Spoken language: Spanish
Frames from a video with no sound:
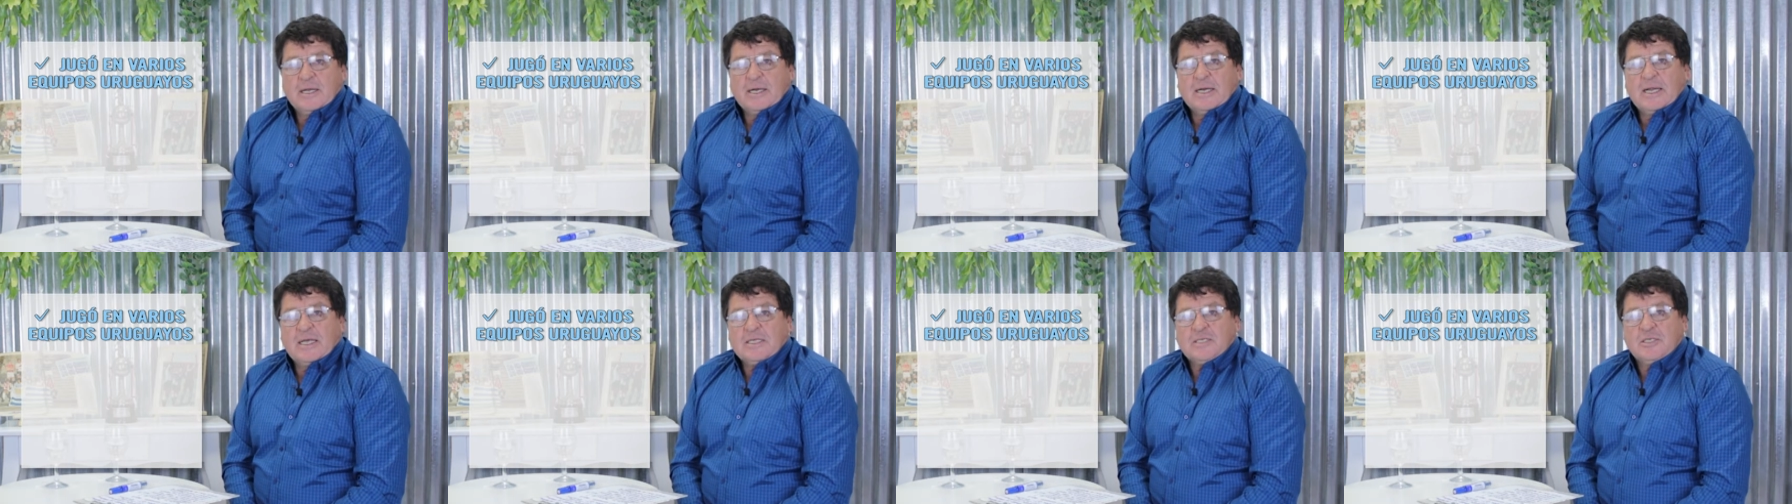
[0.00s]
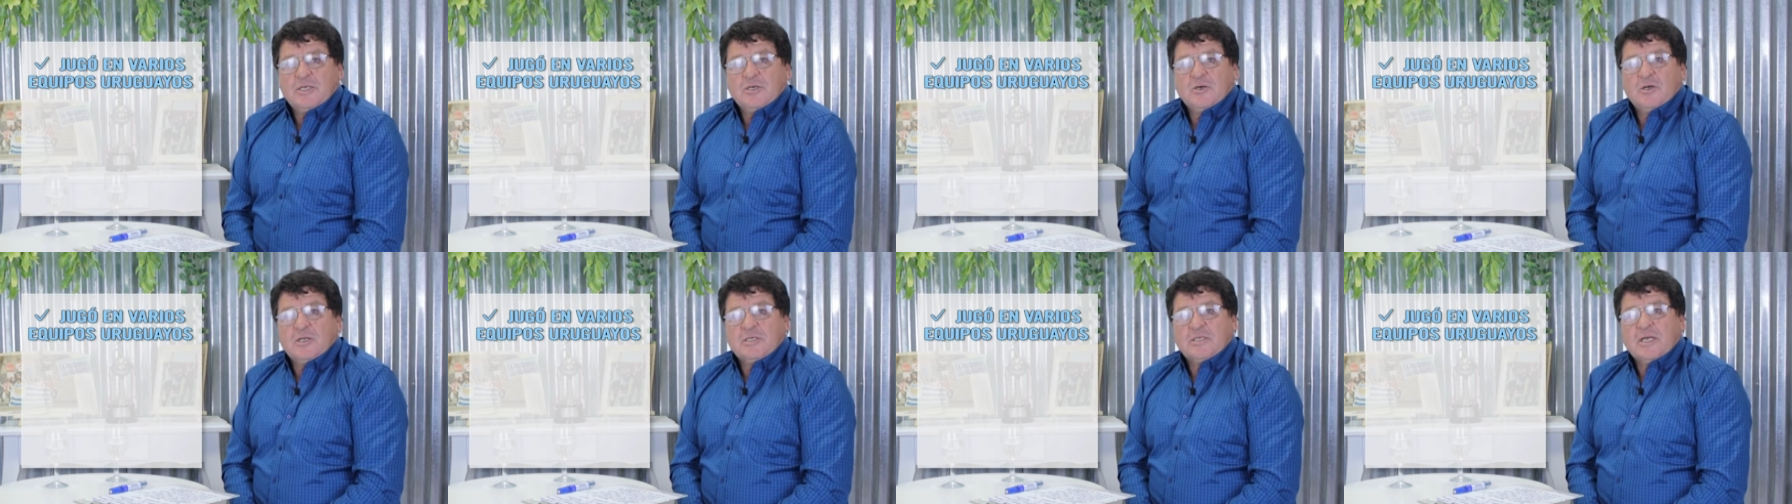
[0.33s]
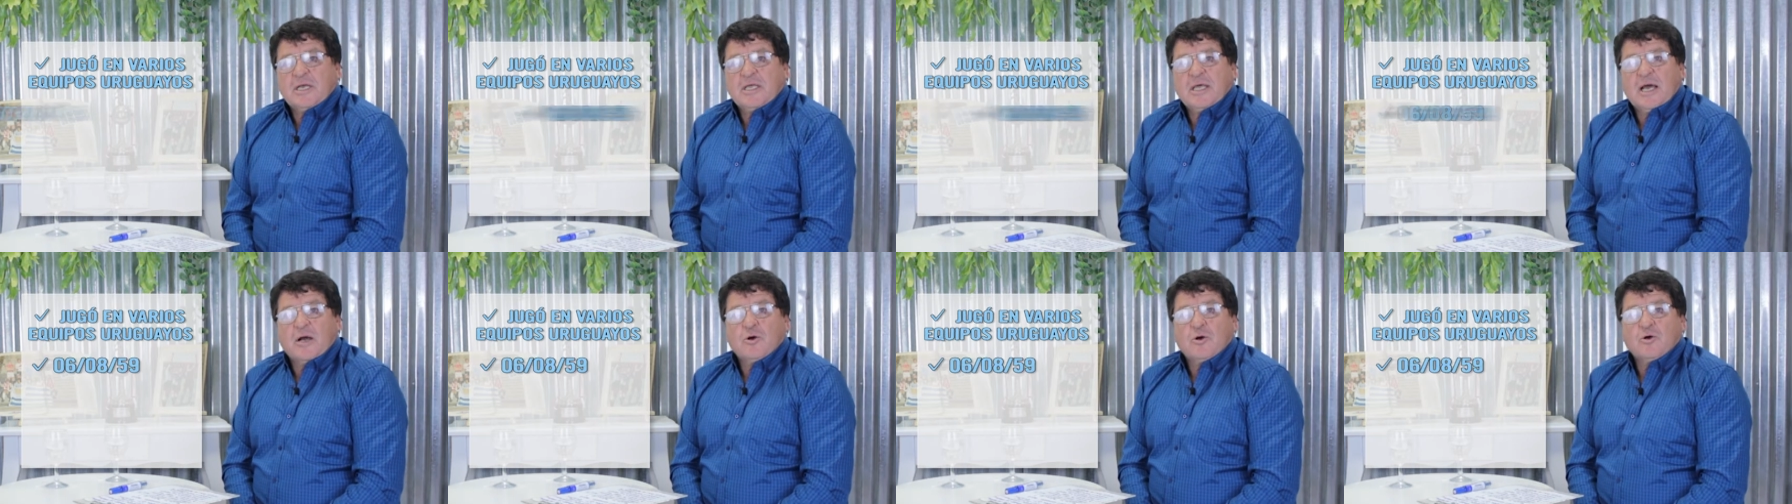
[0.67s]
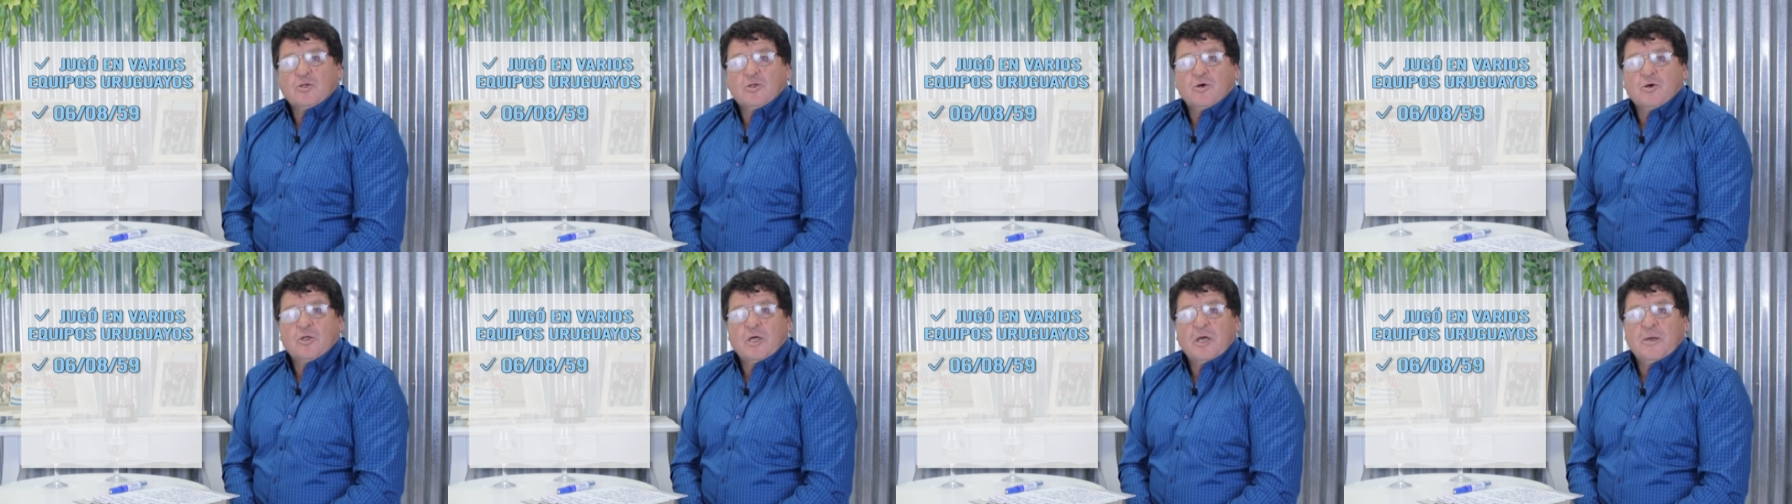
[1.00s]
nacido el 6 de
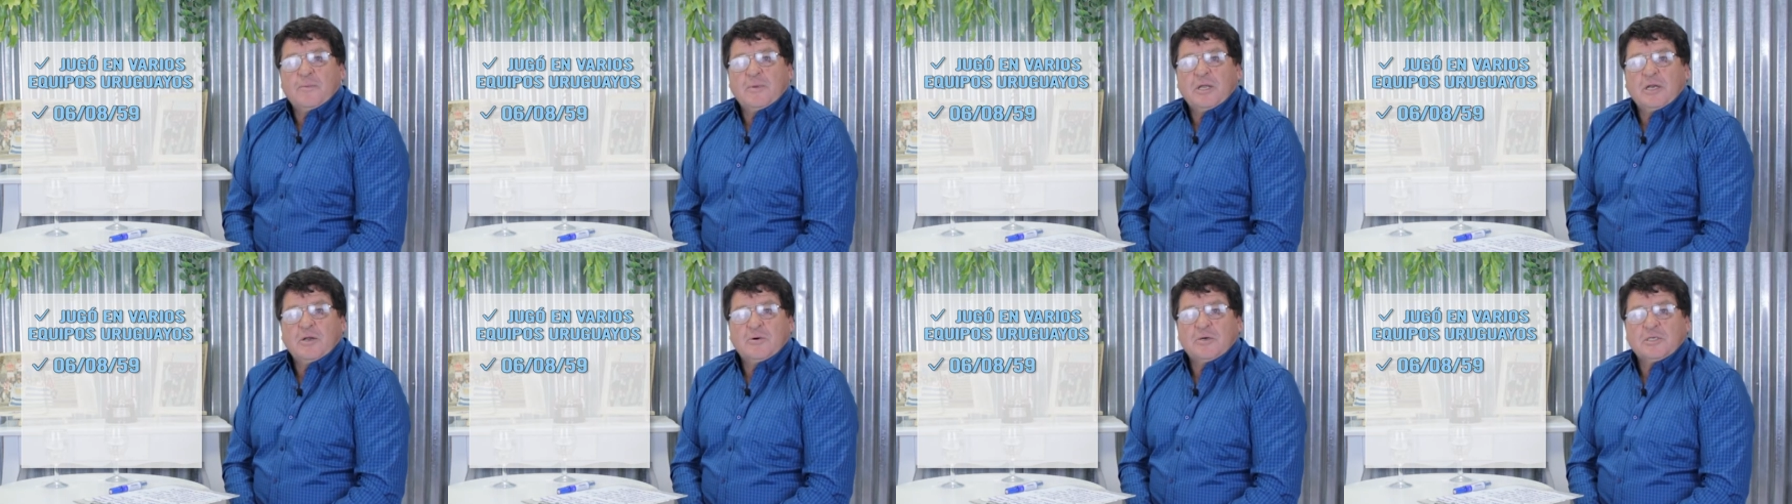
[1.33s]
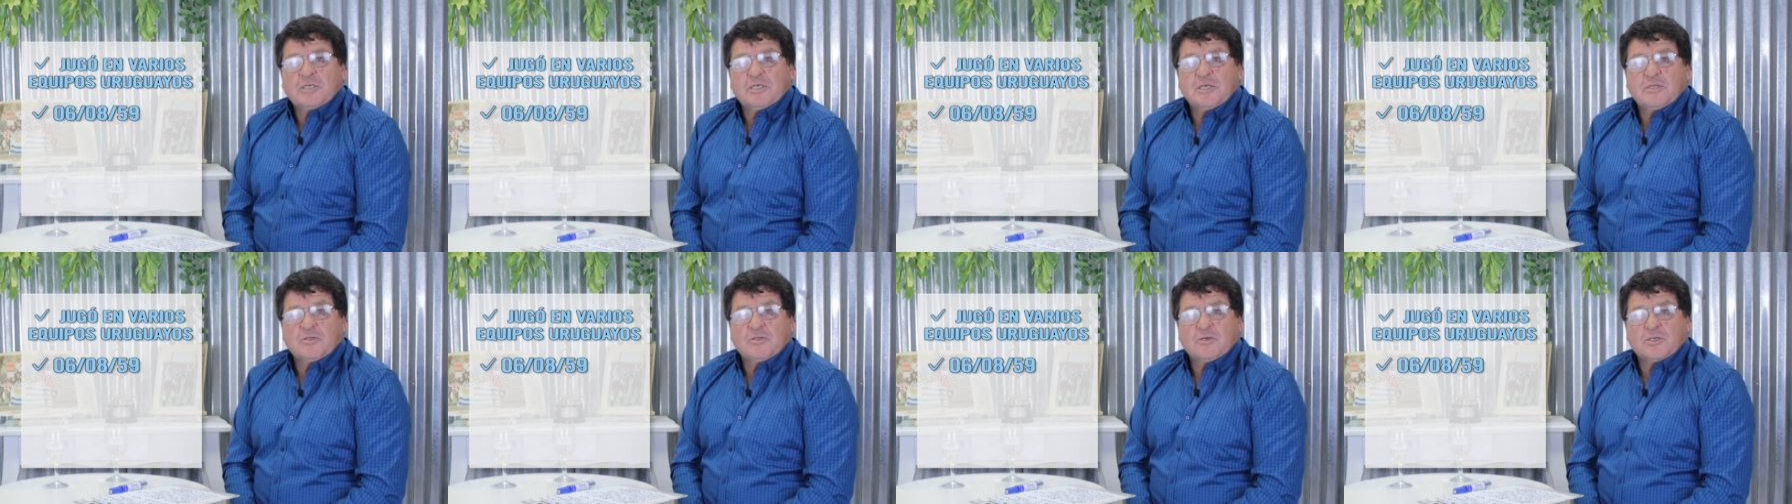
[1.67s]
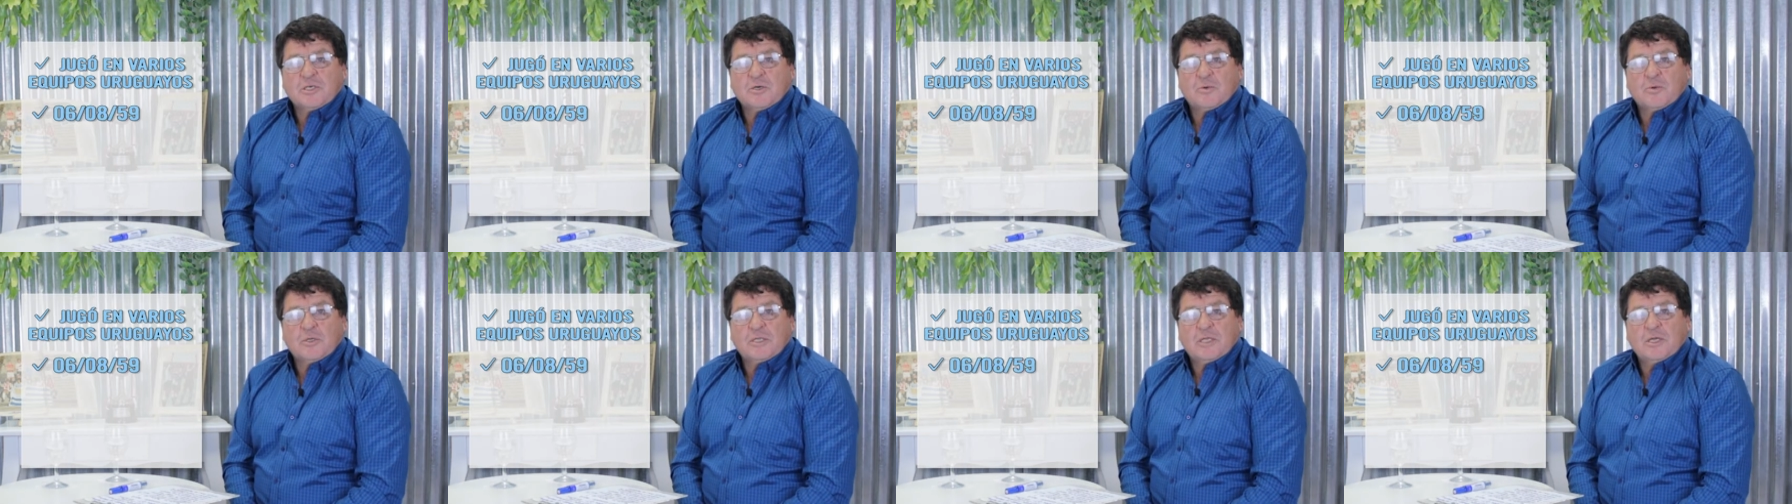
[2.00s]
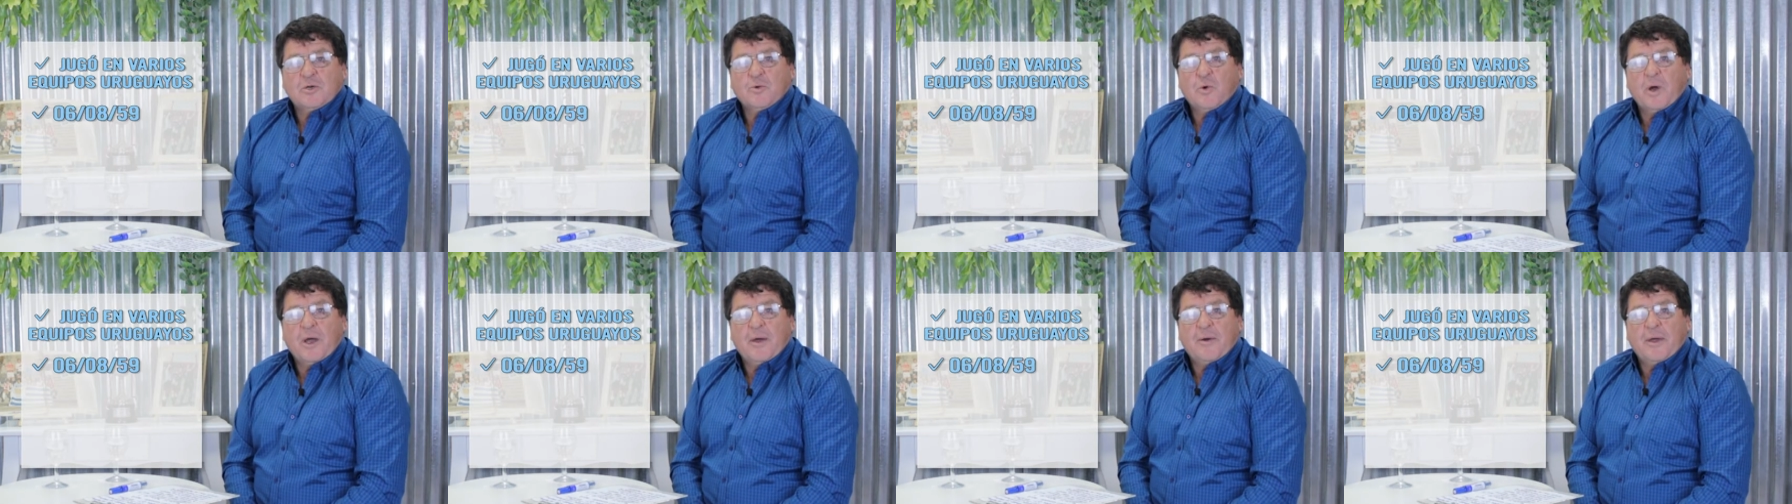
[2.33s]
agosto de
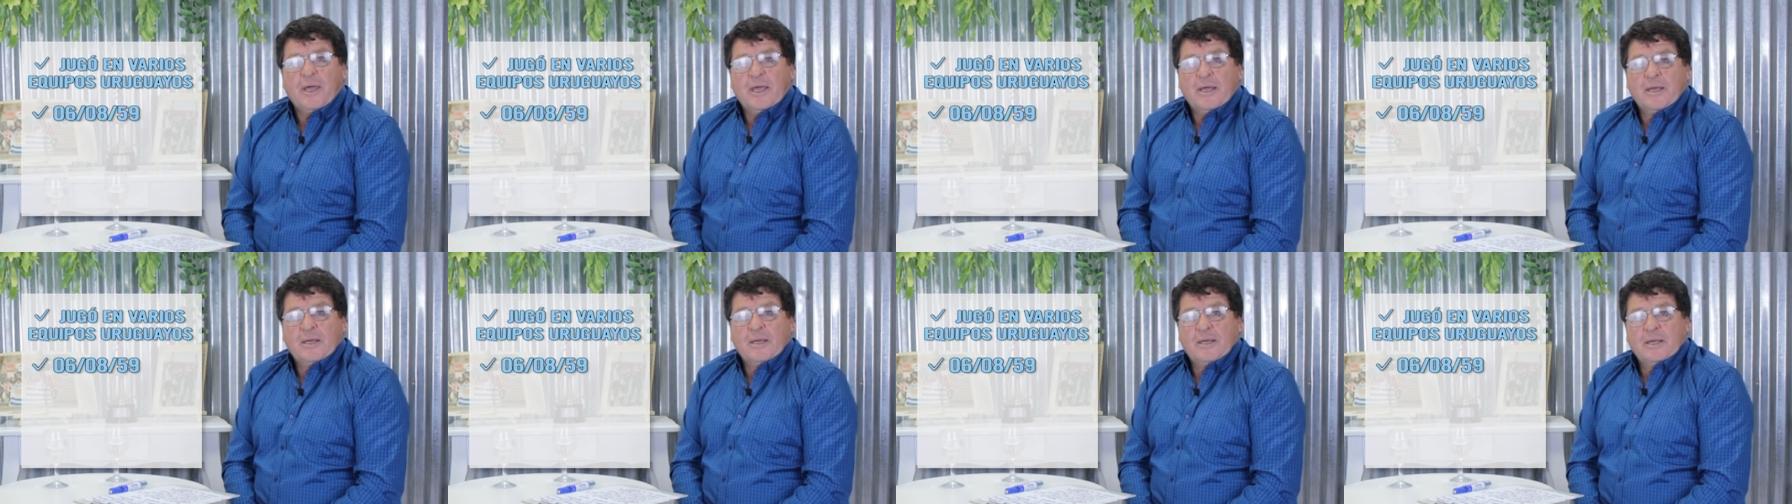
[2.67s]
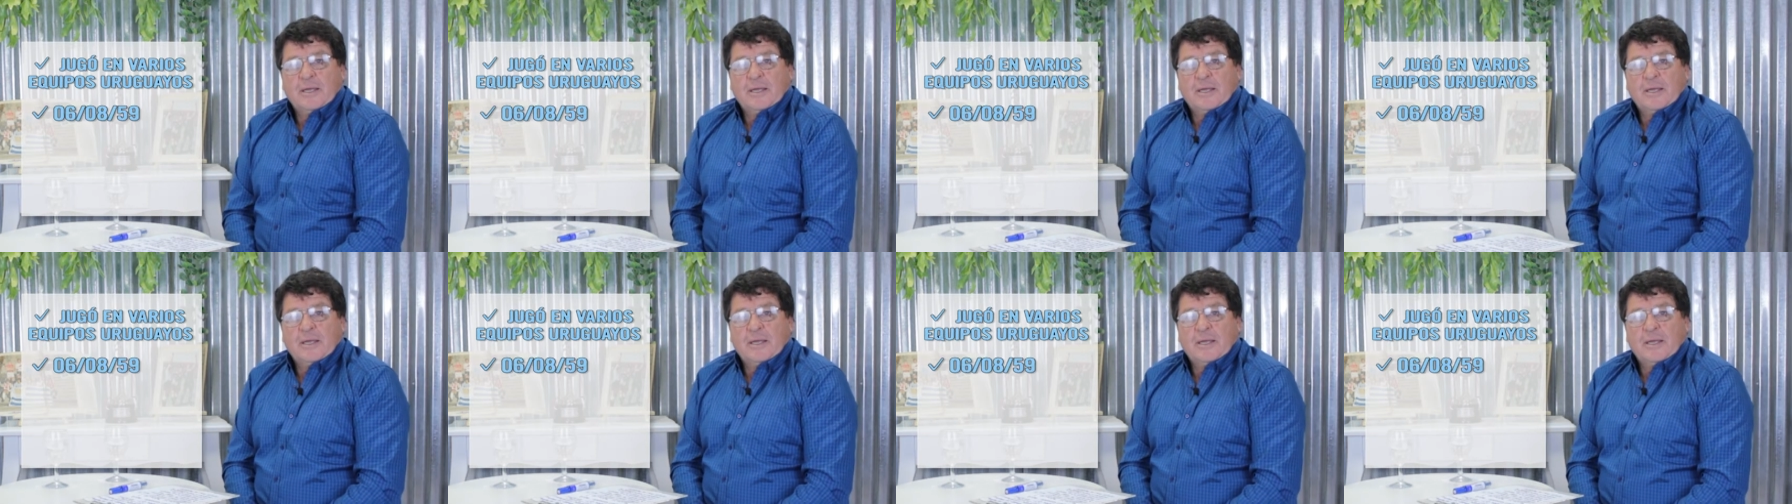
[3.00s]
1959,